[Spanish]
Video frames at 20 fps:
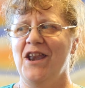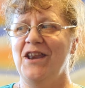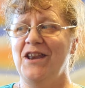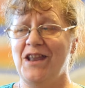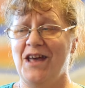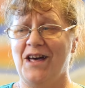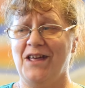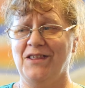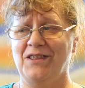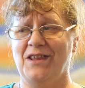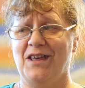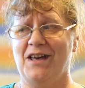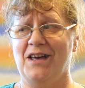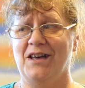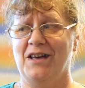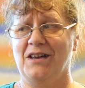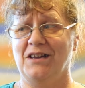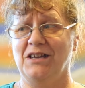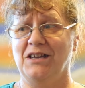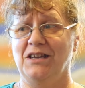nada
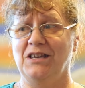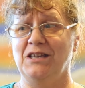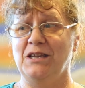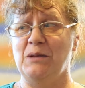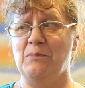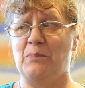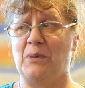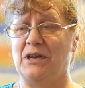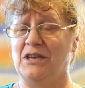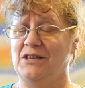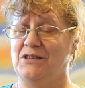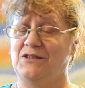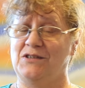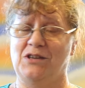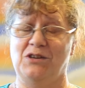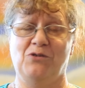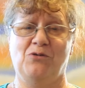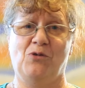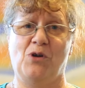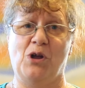ni
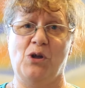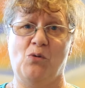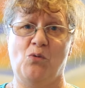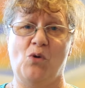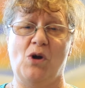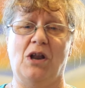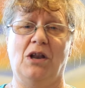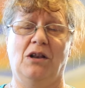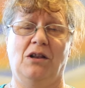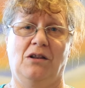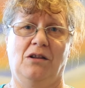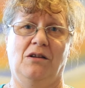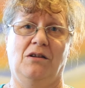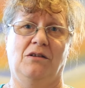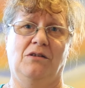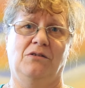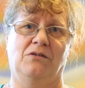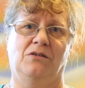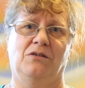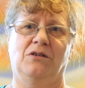parecido a igual
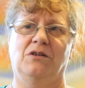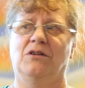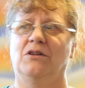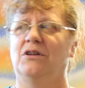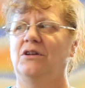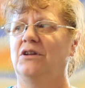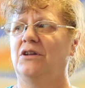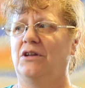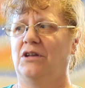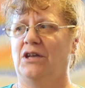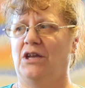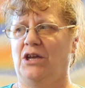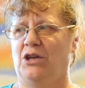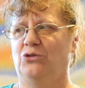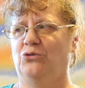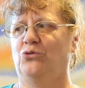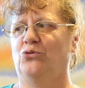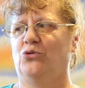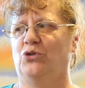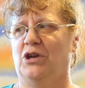que
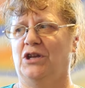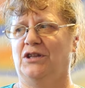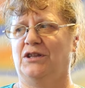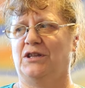esto que